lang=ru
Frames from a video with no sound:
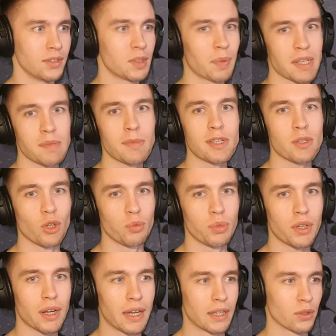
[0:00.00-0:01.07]
не по смыслу
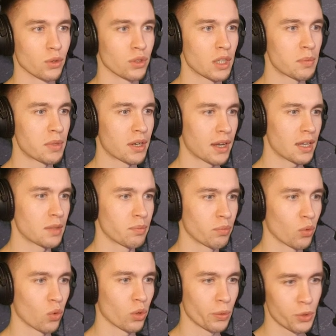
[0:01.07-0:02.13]
отбирает, он отбирает
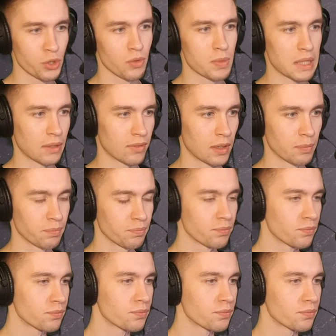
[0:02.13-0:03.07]
по ключевым словам.